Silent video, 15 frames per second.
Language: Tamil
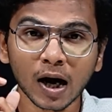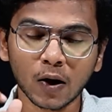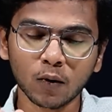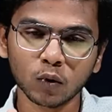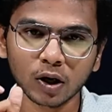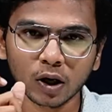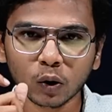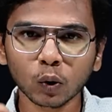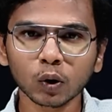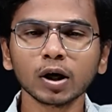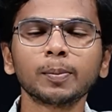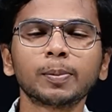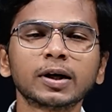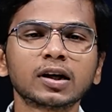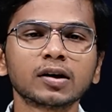அவங்கள
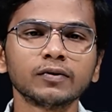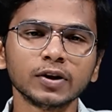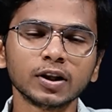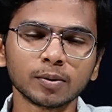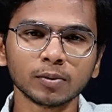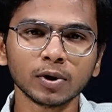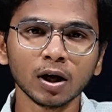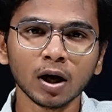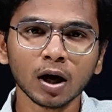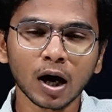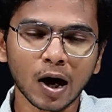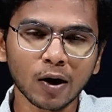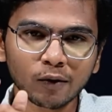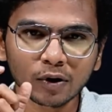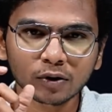கொல்லப்பட்ட விதம்
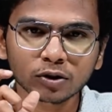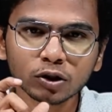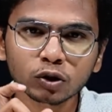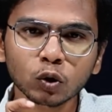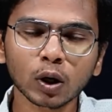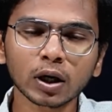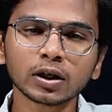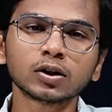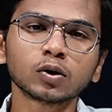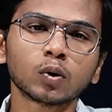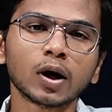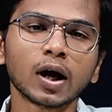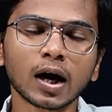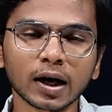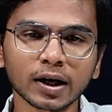அவங்கள வந்து
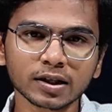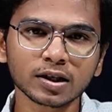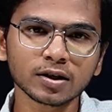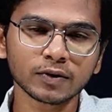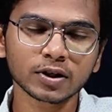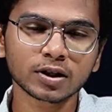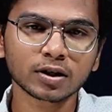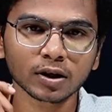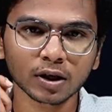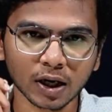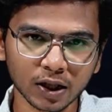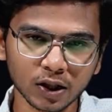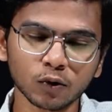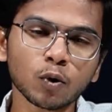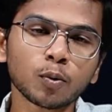சுரங்கத்துக்குள்ளே அடைச்சி வச்சு
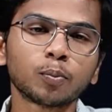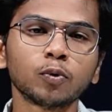கதவு